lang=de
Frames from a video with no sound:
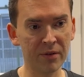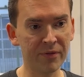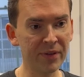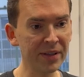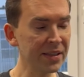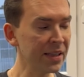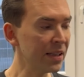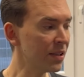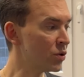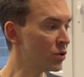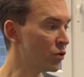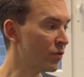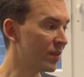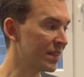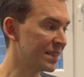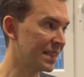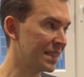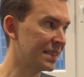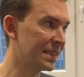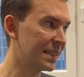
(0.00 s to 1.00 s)
Wenn ihr an
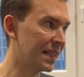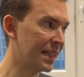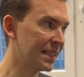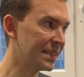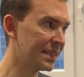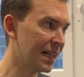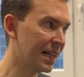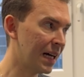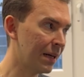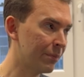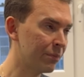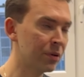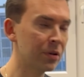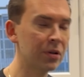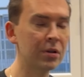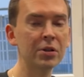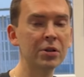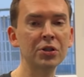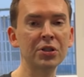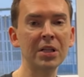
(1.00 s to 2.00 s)
sowas Interesse
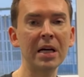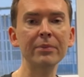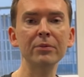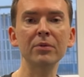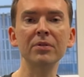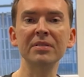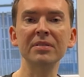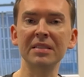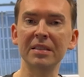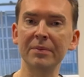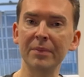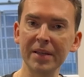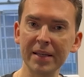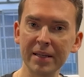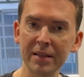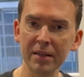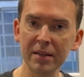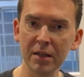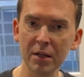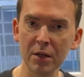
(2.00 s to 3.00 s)
habt, Schreibt uns eine
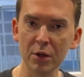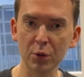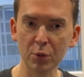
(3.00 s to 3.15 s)
Mail,